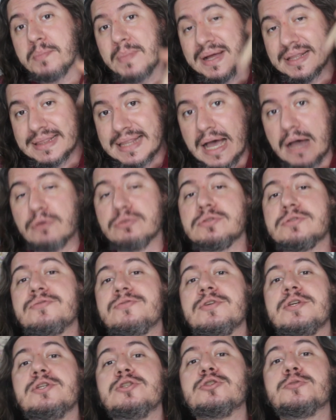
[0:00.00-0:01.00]
mandar os
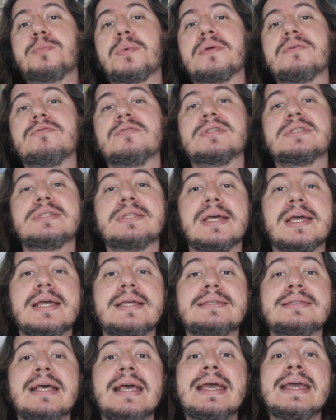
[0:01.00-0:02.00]
vídeos para
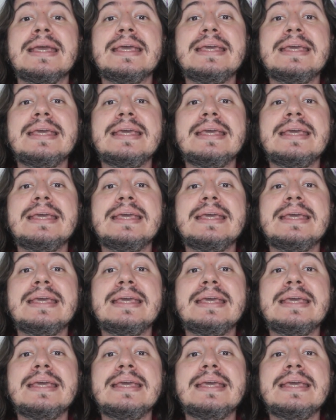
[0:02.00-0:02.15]
vocês